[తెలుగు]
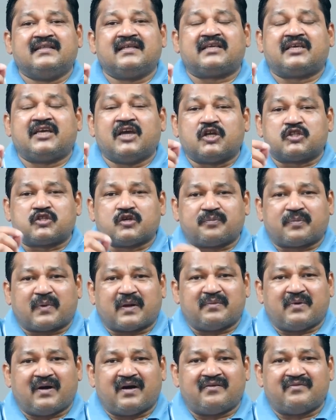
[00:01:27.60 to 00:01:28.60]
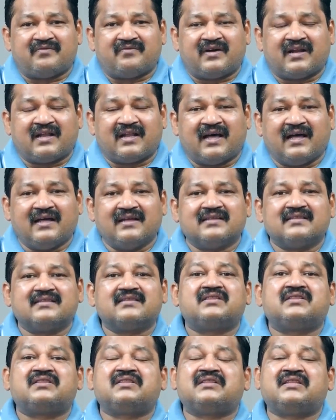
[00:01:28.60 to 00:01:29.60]
ఇది కేతు ప్రభావం వల్ల
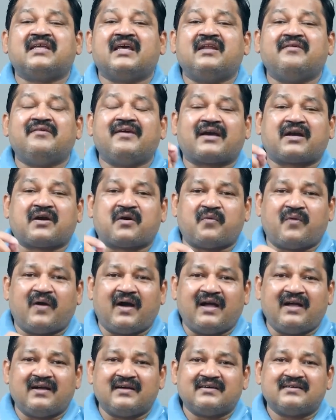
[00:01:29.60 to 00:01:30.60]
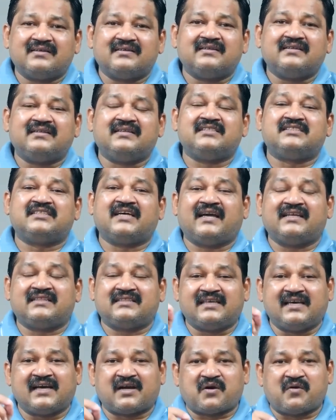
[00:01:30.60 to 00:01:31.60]
తెలివి ఎక్కువ
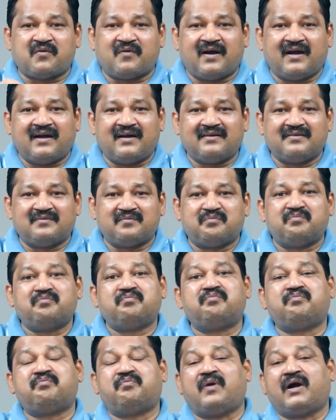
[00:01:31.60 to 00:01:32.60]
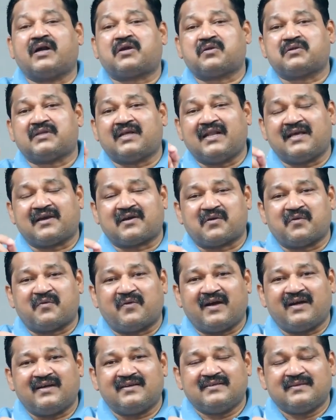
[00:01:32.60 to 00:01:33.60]
నిజాయితీ ఎక్కువ పట్టుదల
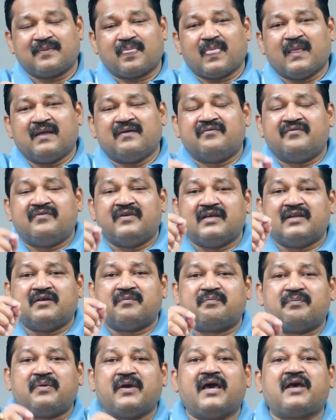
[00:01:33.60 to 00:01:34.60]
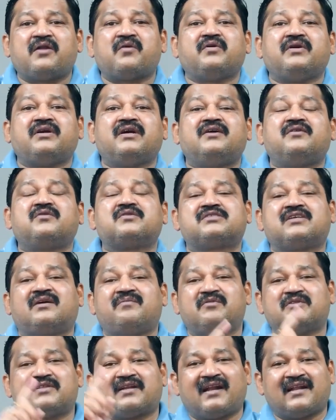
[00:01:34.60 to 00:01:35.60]
ఎక్కువ వీళ్ళ పేరు ఏడు
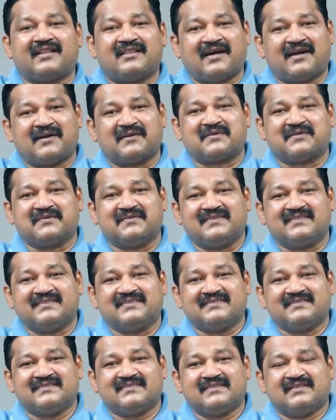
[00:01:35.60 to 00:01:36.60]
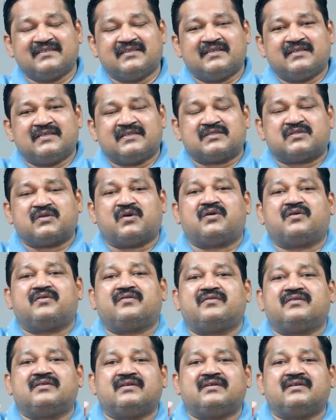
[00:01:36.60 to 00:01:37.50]
సముద్రాలు దాటుతుంది సో